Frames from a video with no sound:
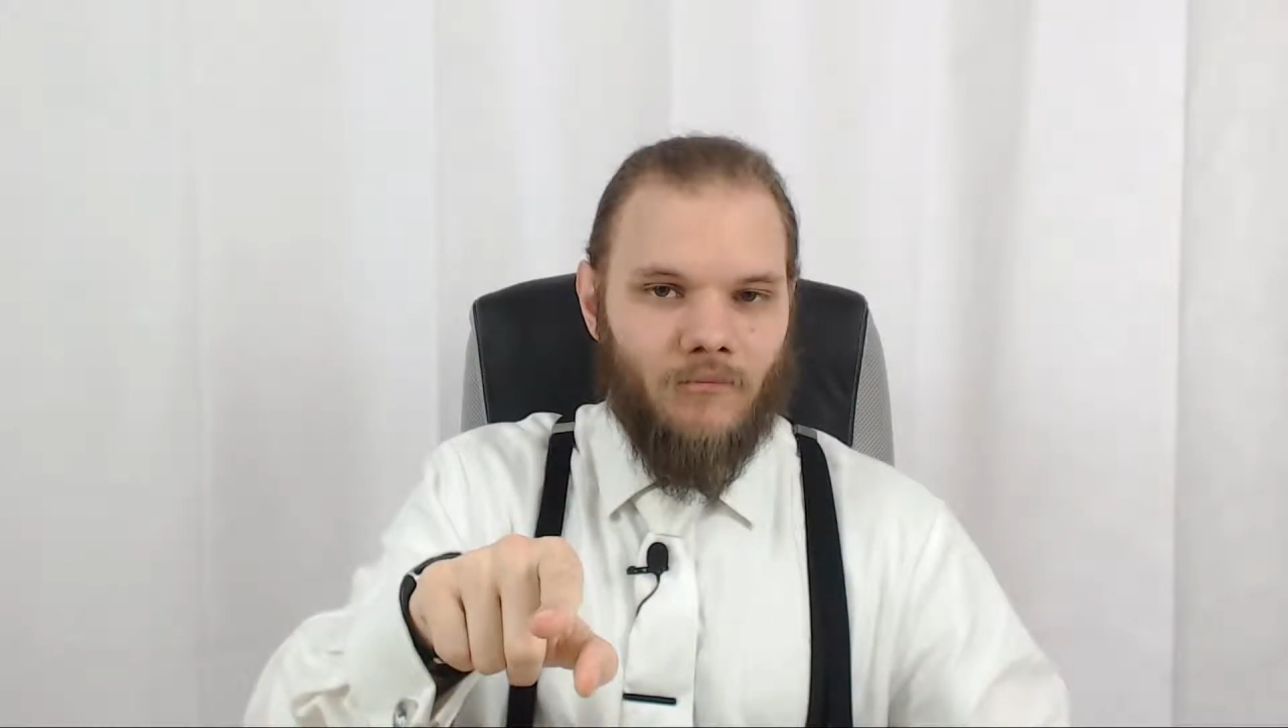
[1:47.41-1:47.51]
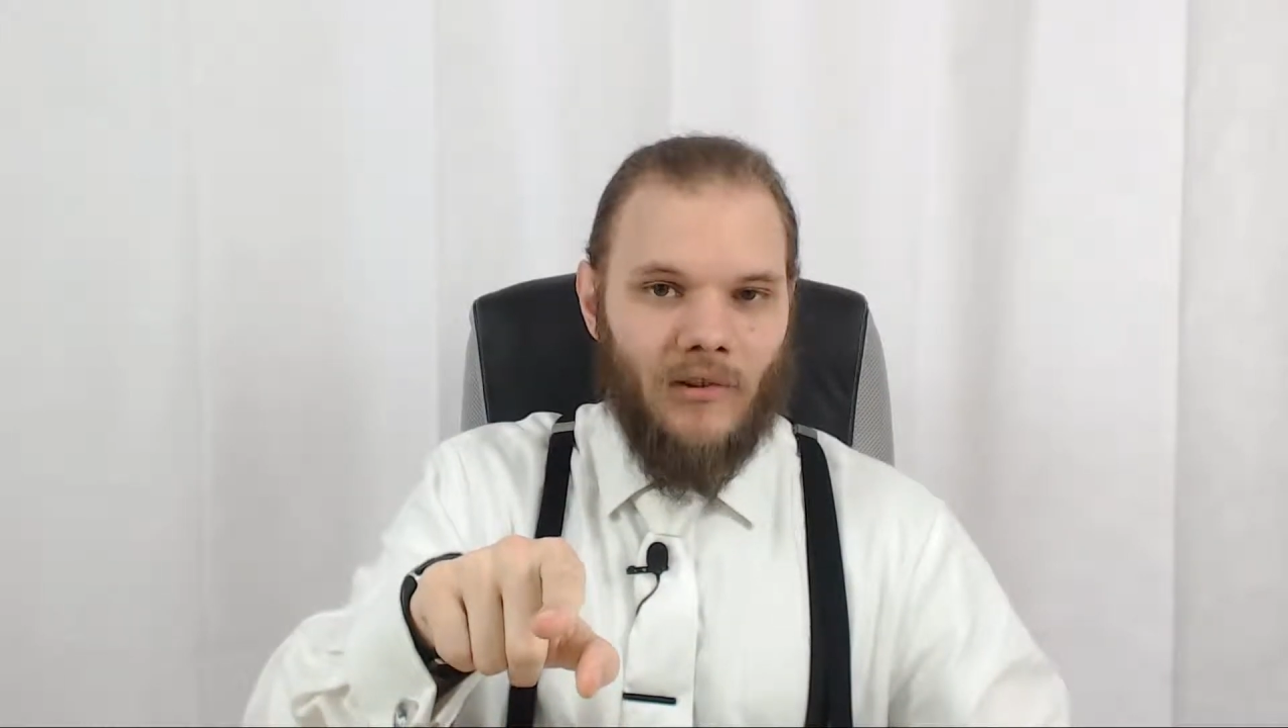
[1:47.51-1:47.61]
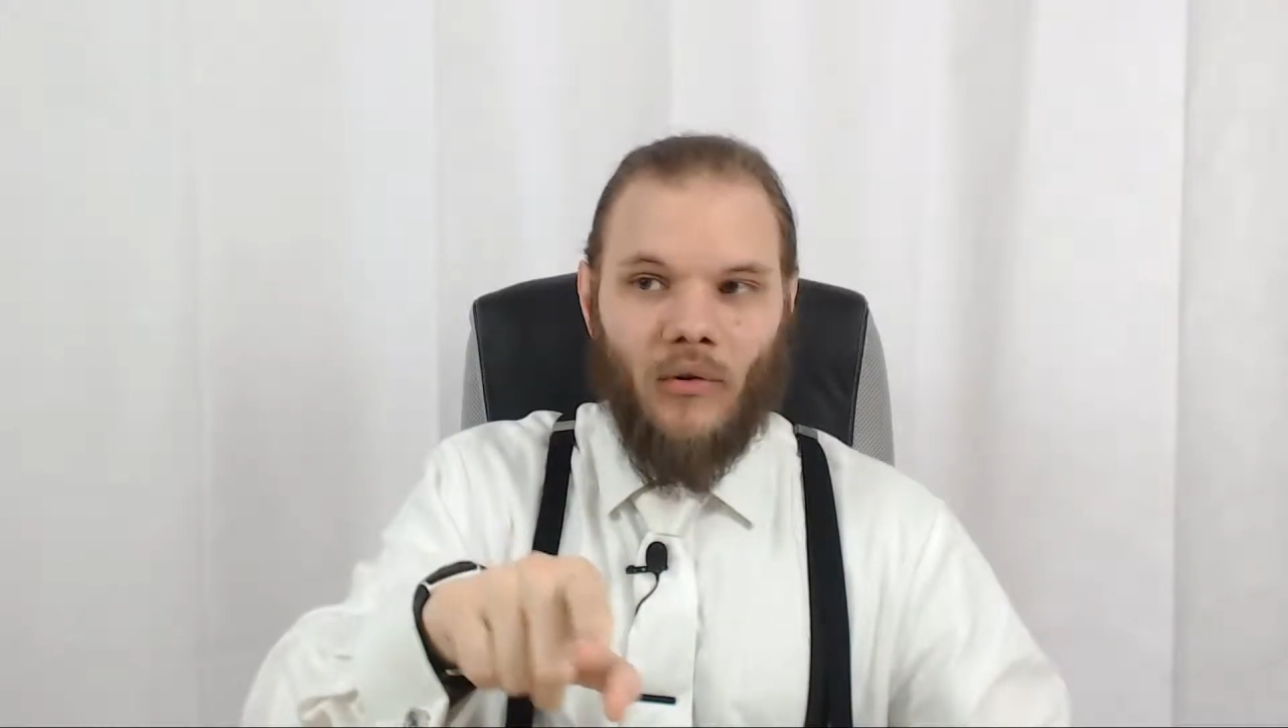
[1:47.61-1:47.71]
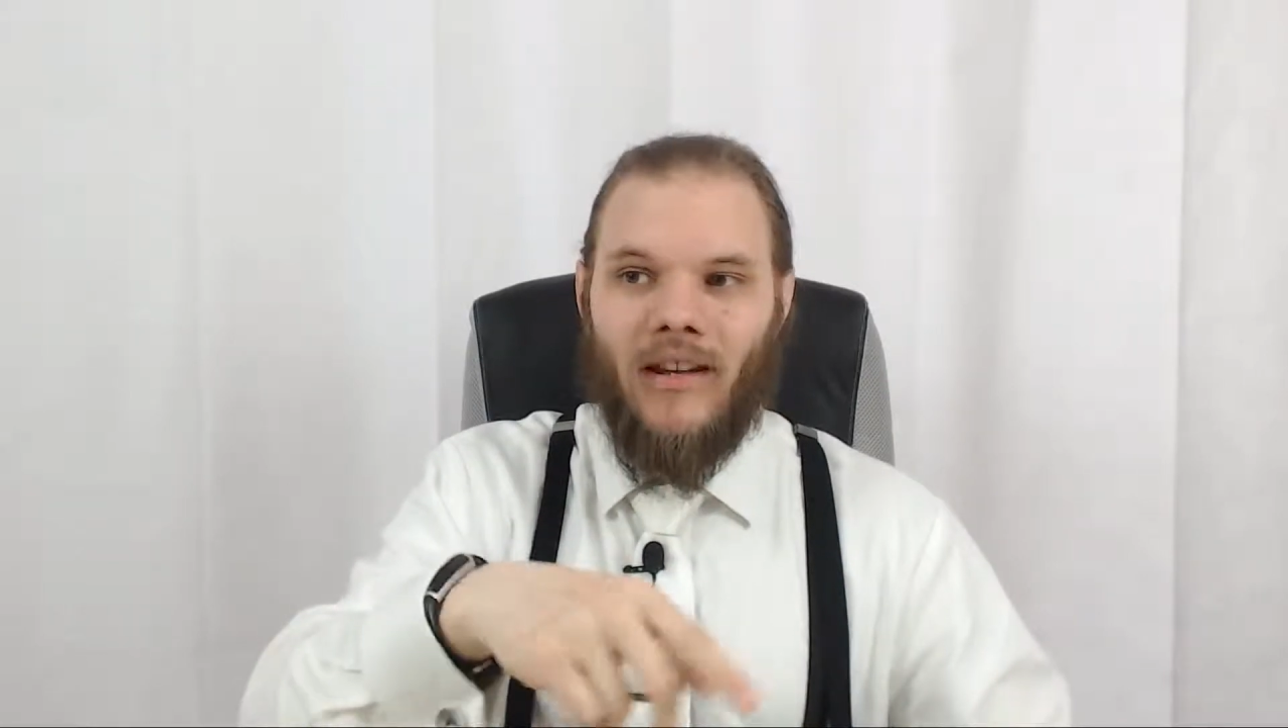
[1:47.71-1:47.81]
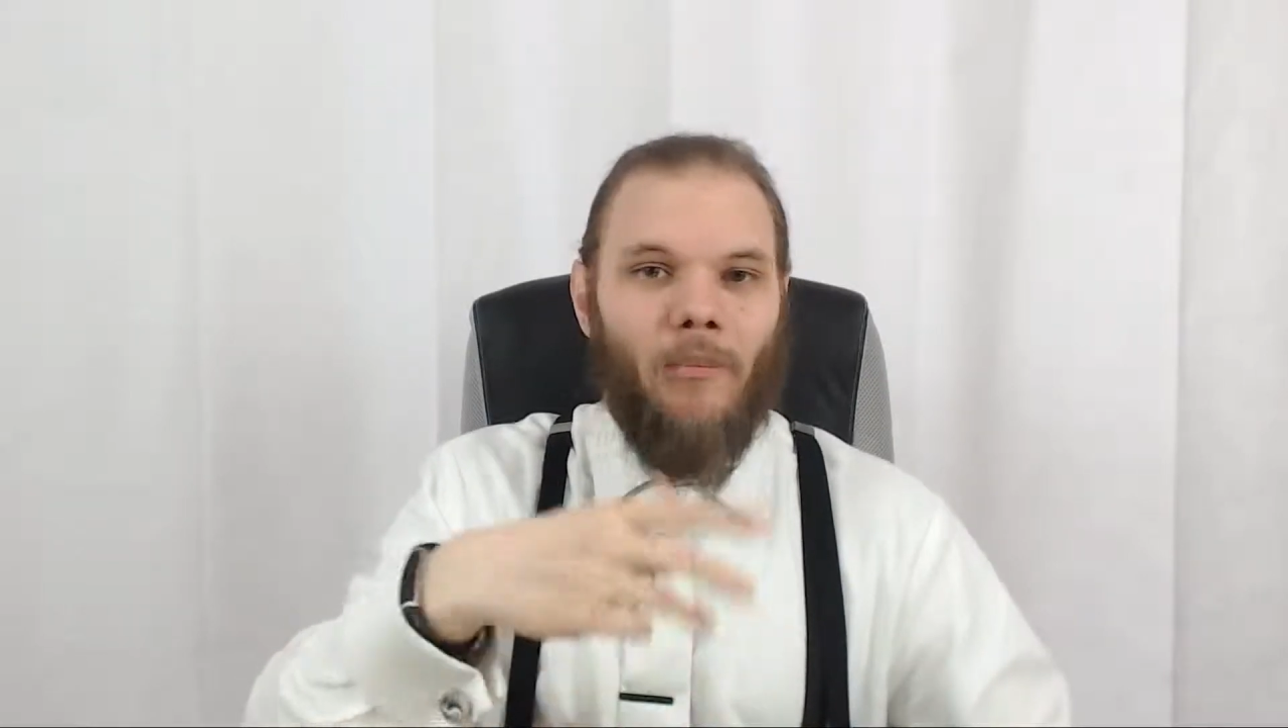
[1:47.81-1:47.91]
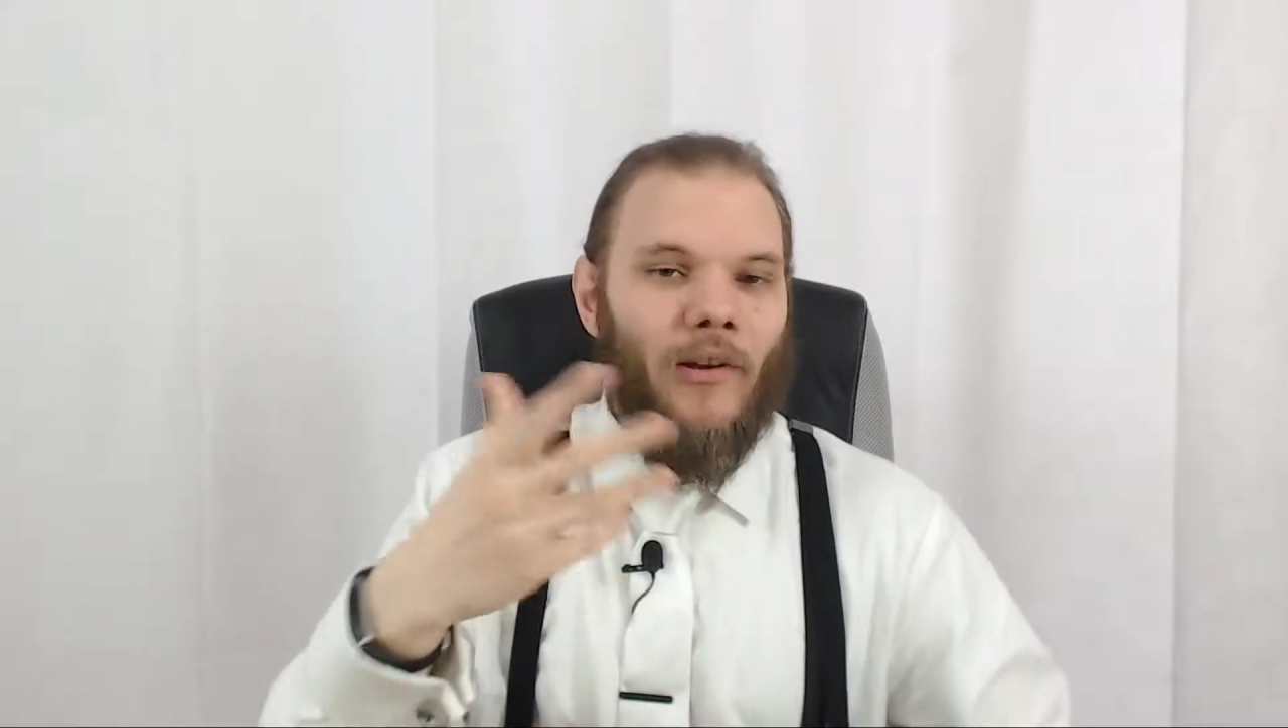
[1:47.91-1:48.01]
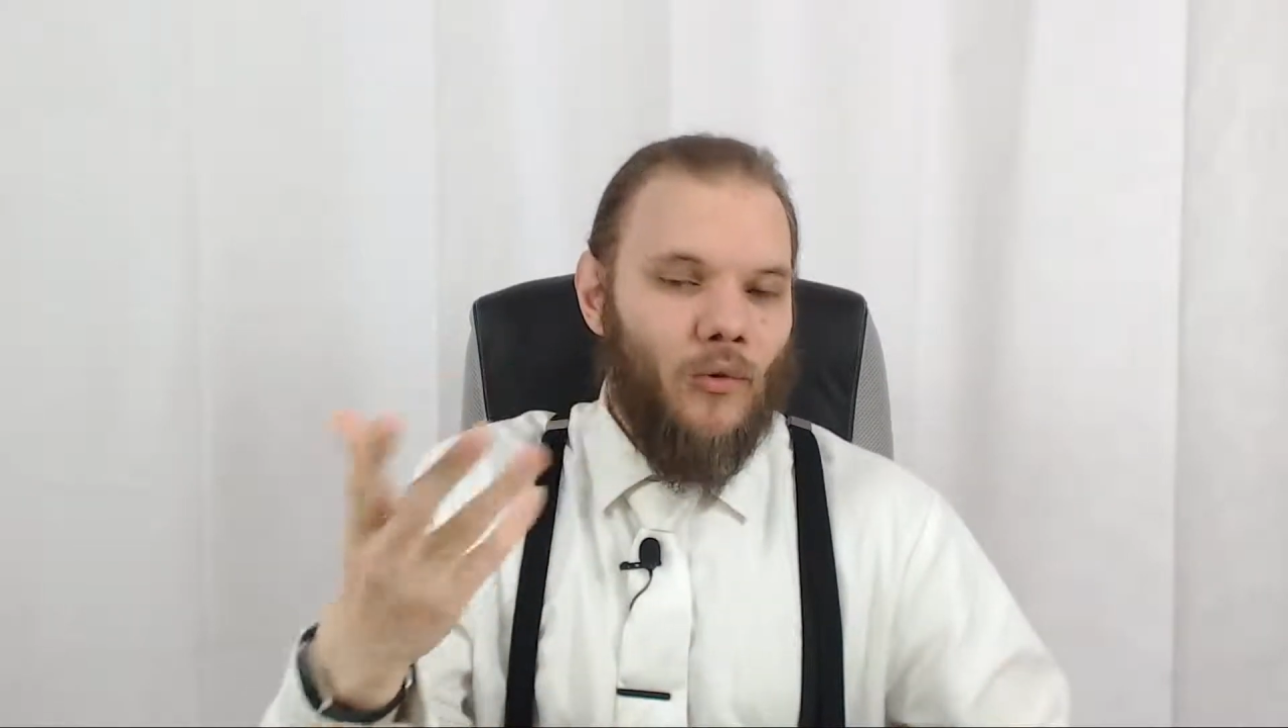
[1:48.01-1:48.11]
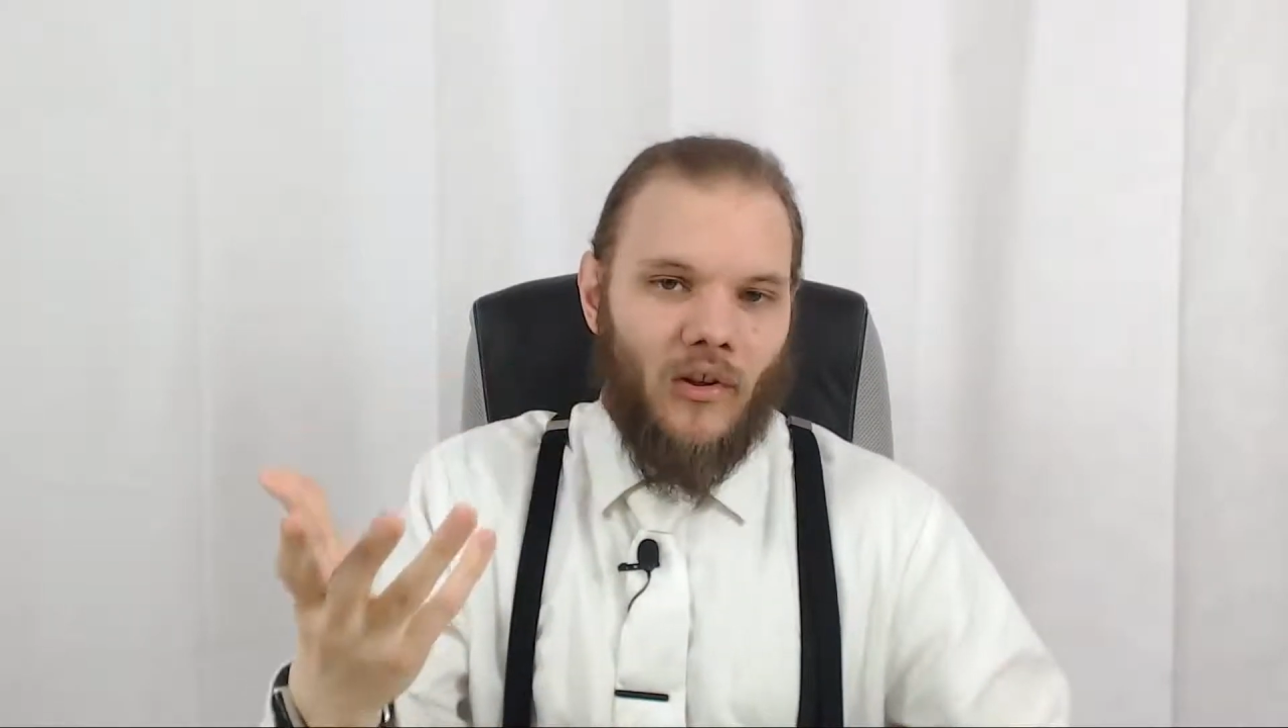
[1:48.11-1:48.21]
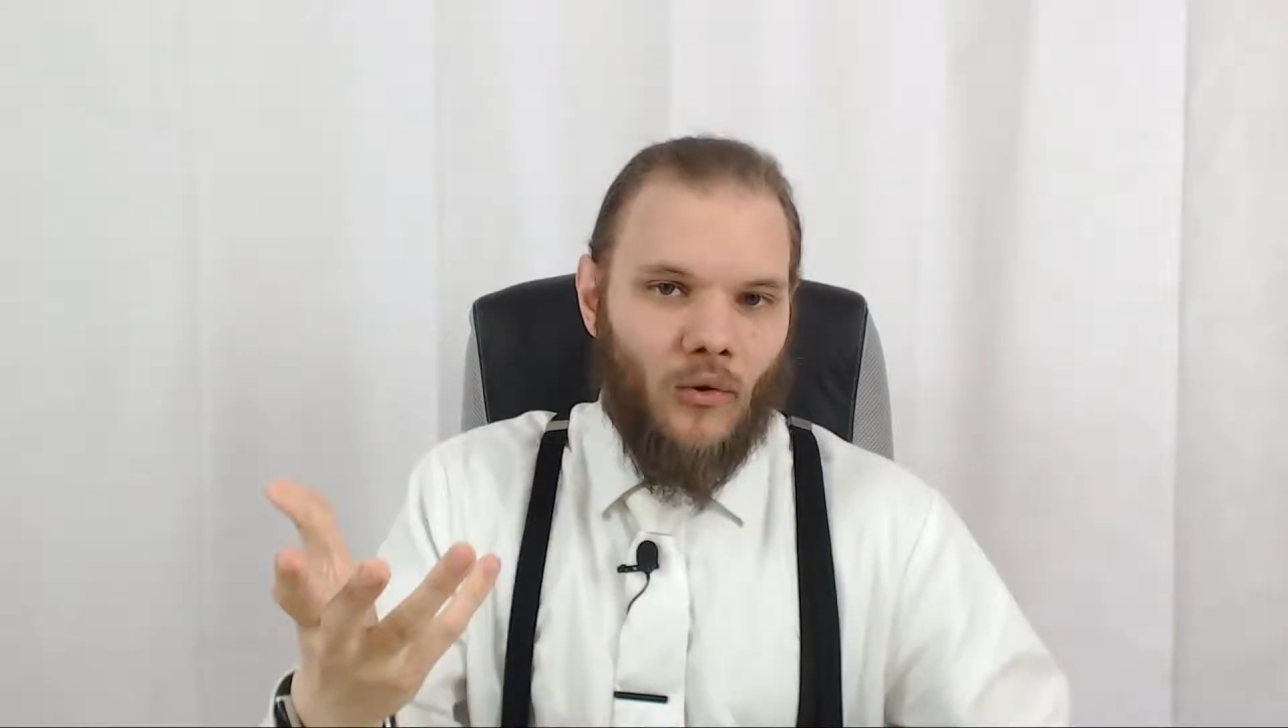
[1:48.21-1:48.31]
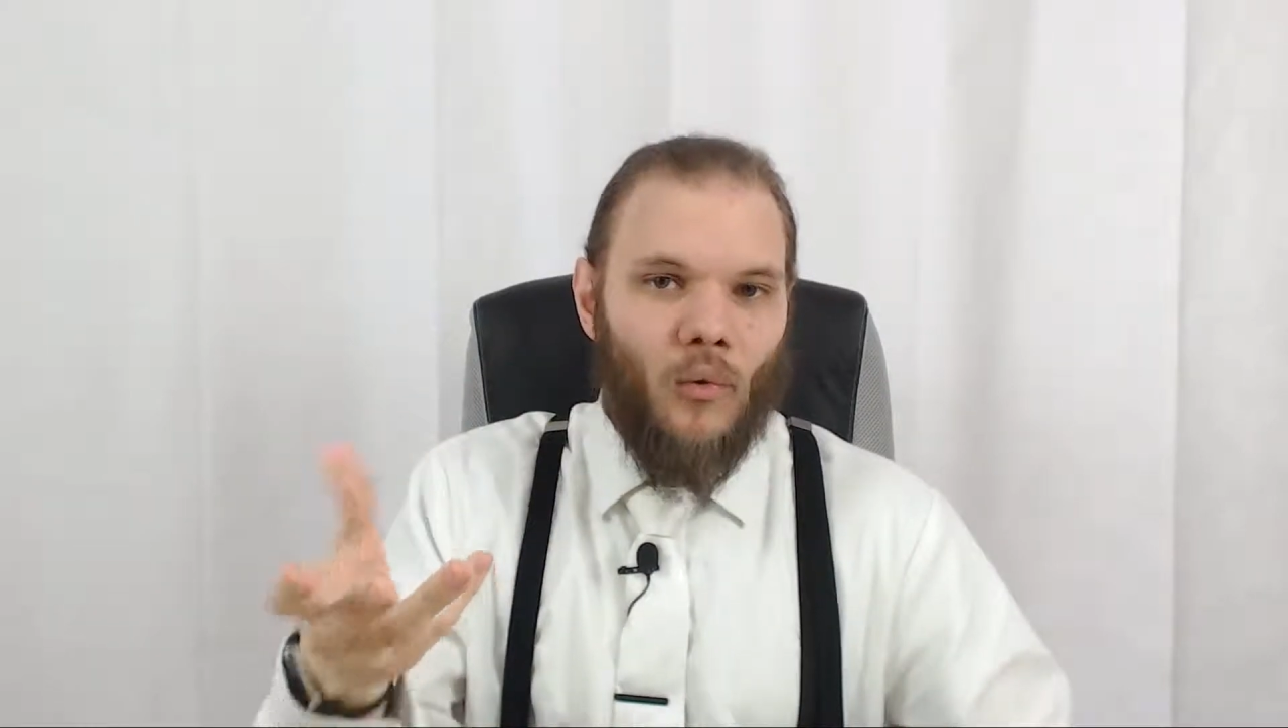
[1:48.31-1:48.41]
parce qu'il y a plein de
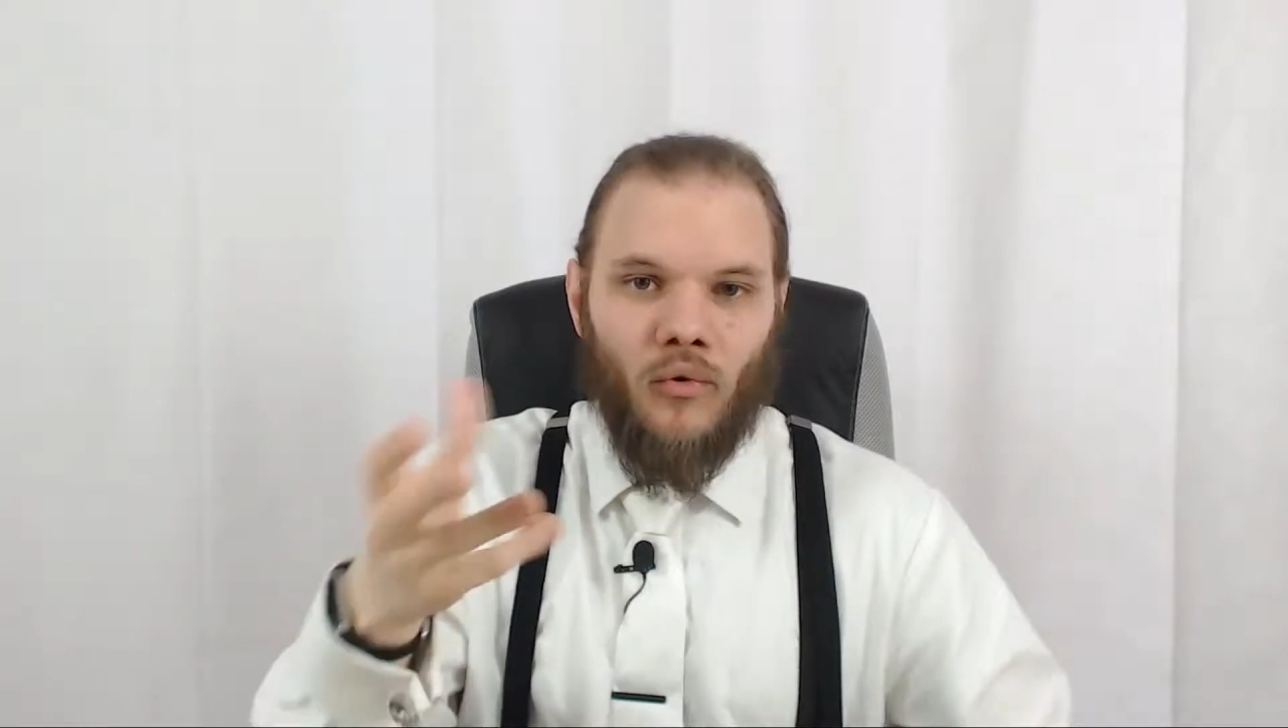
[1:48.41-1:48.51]
trucs qui sont